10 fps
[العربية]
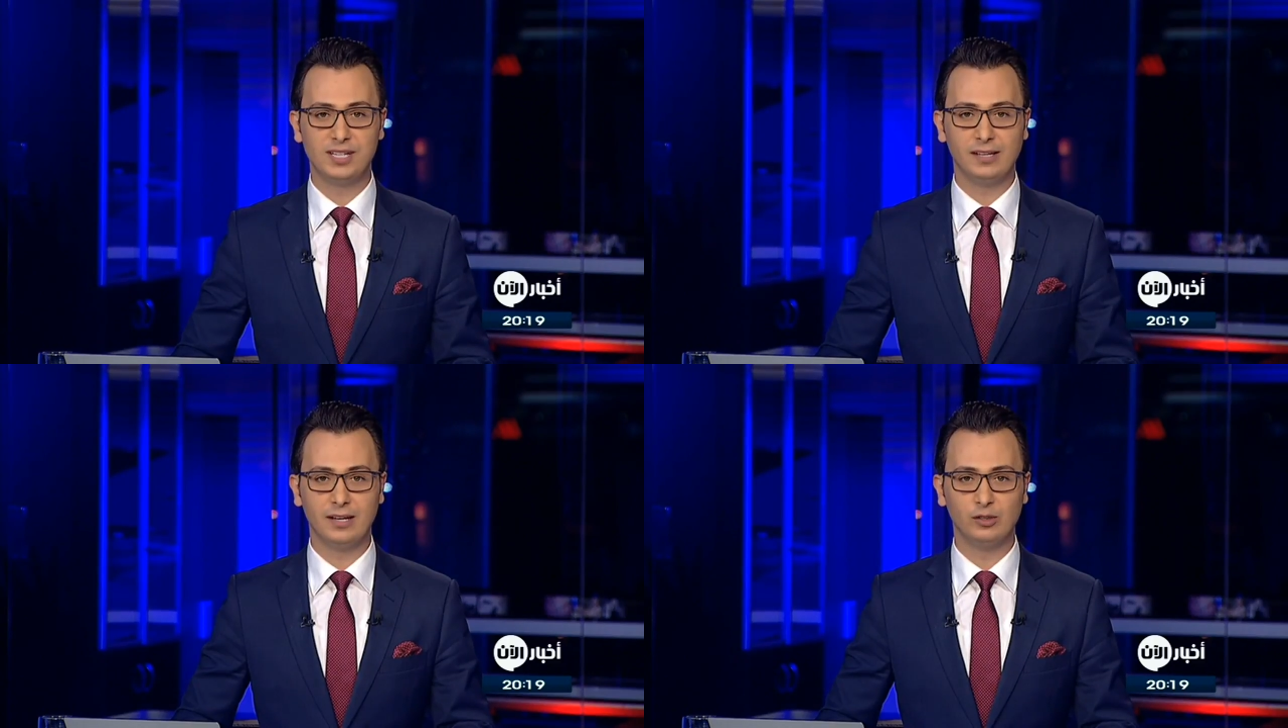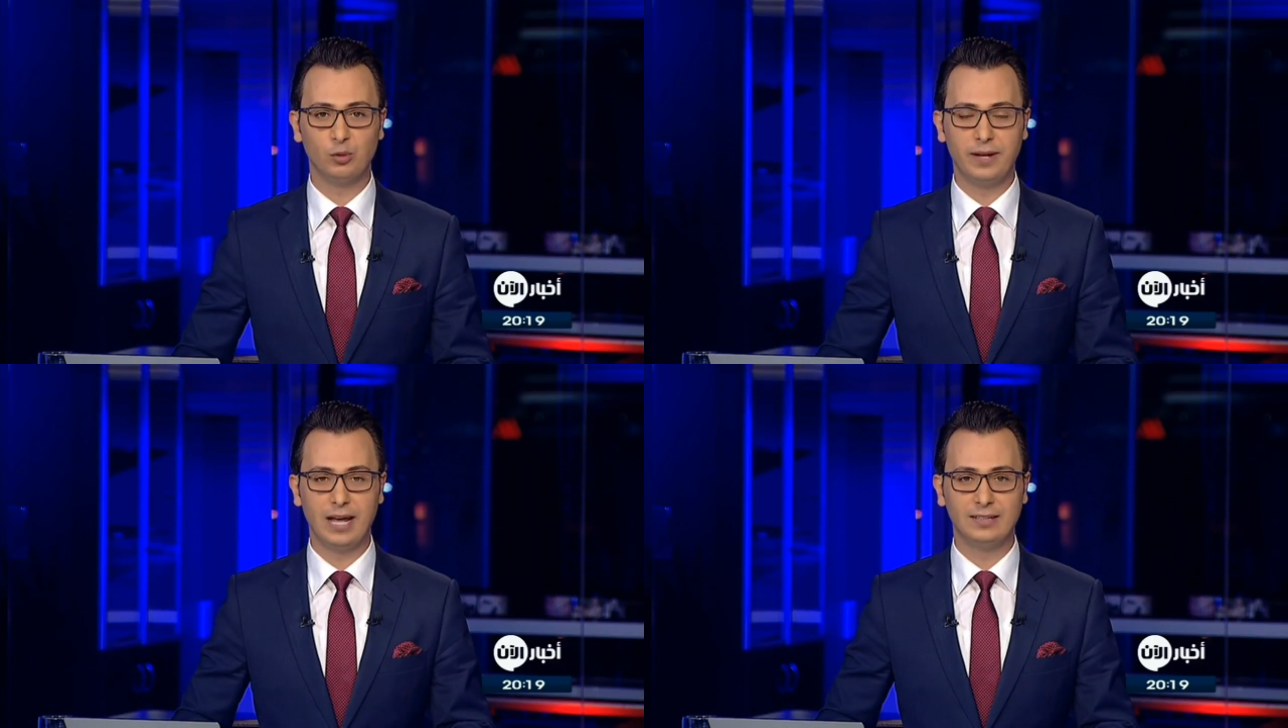إدارة
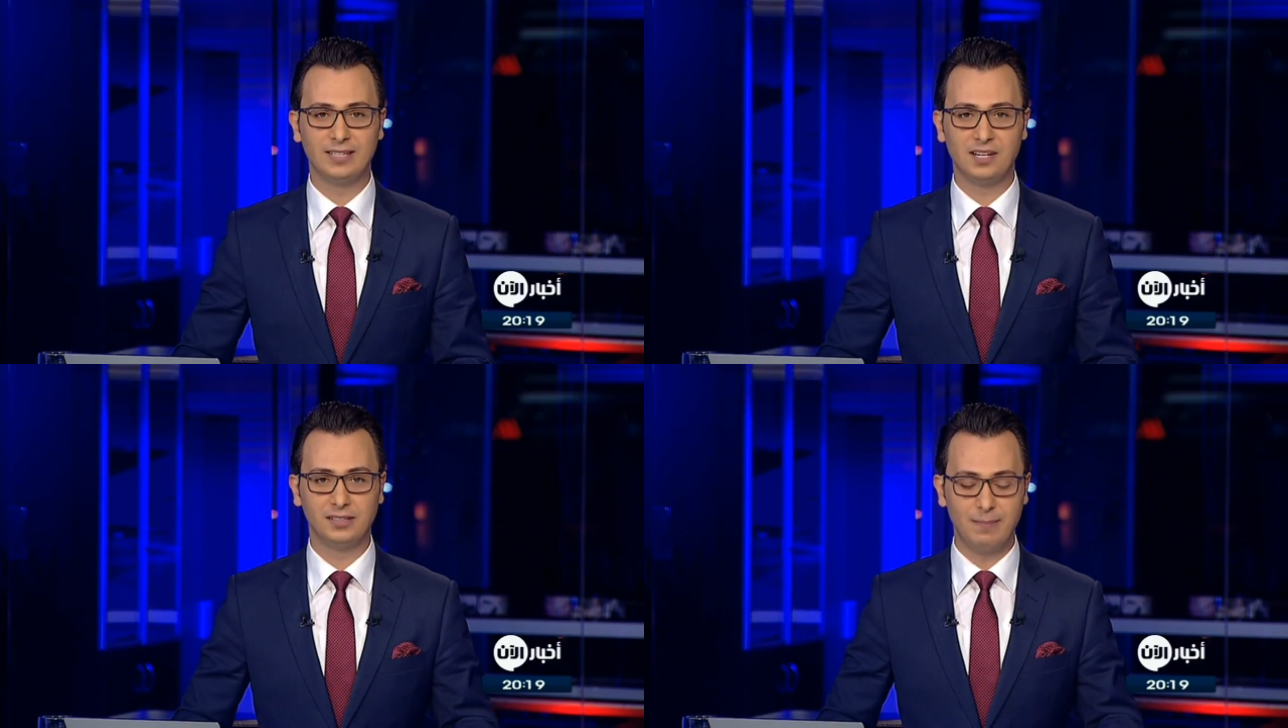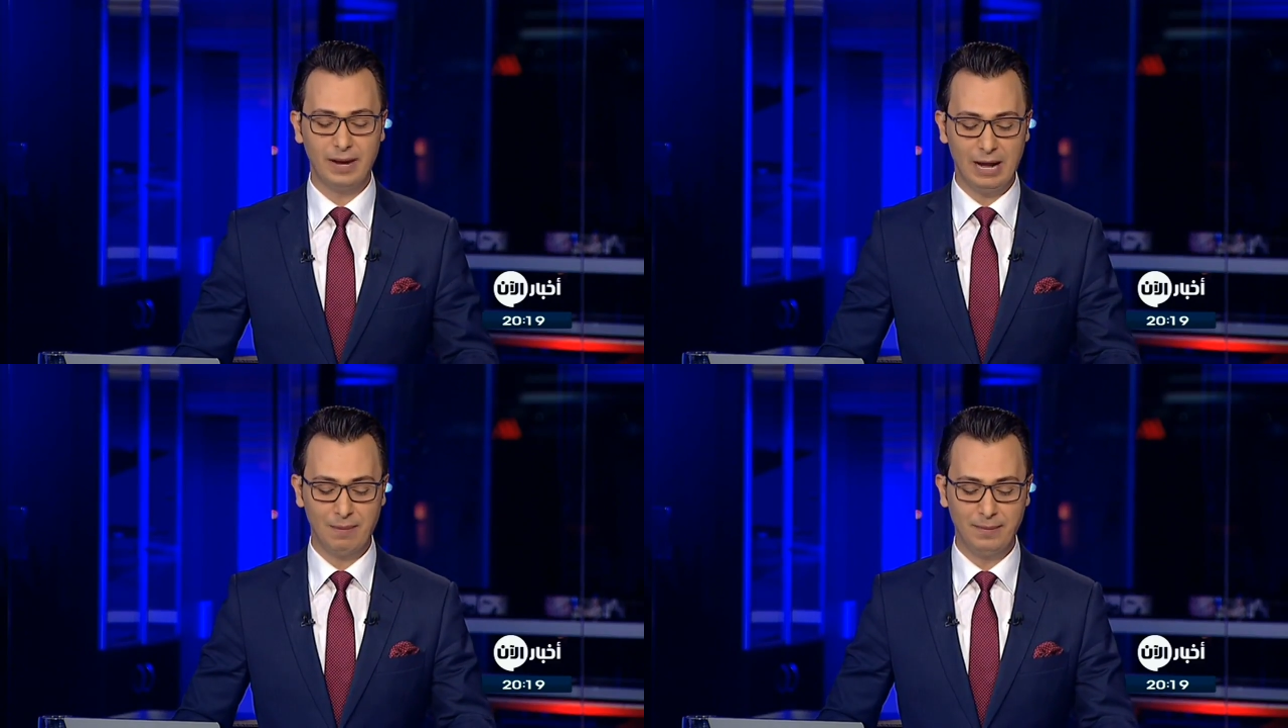دبي الاقتصادي
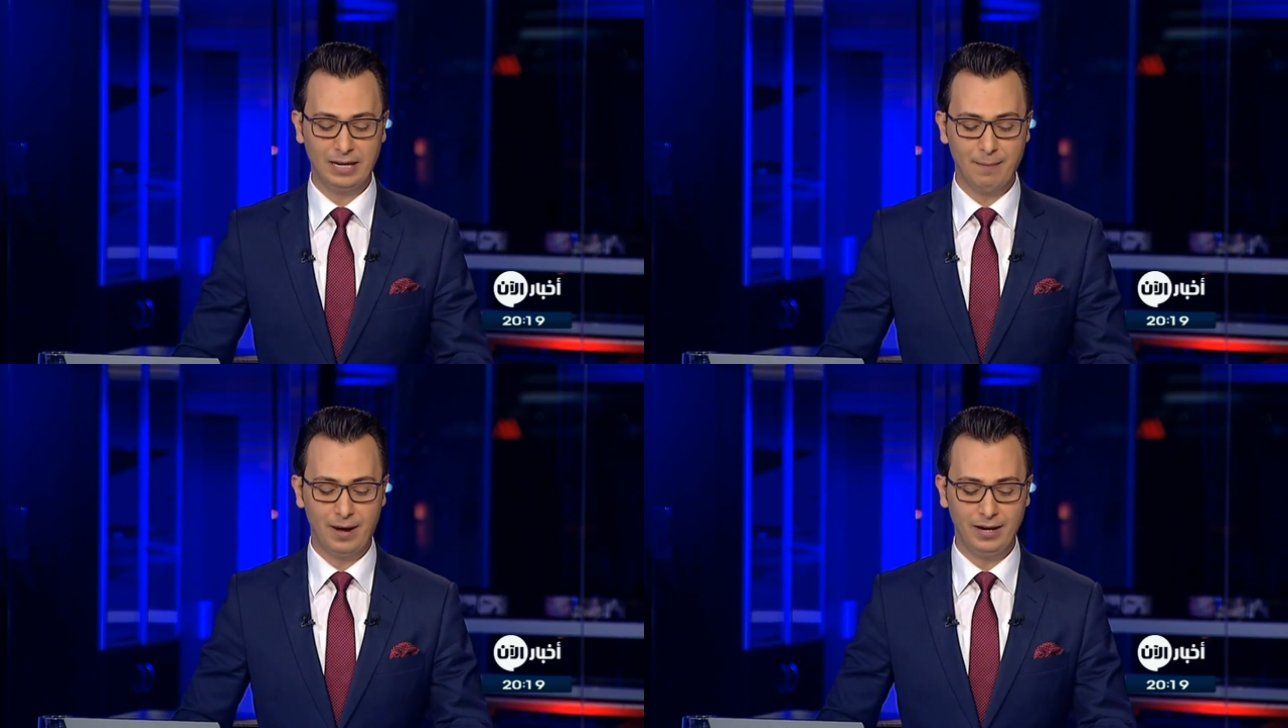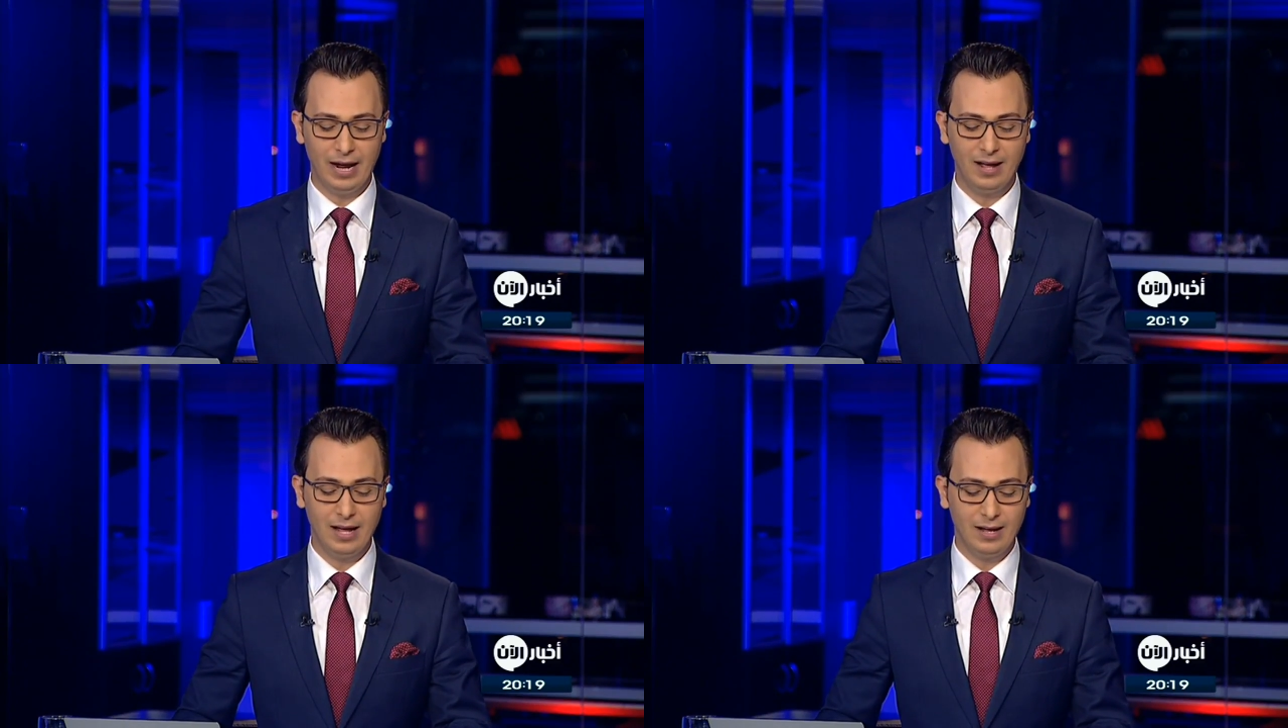مرحبا بك معنا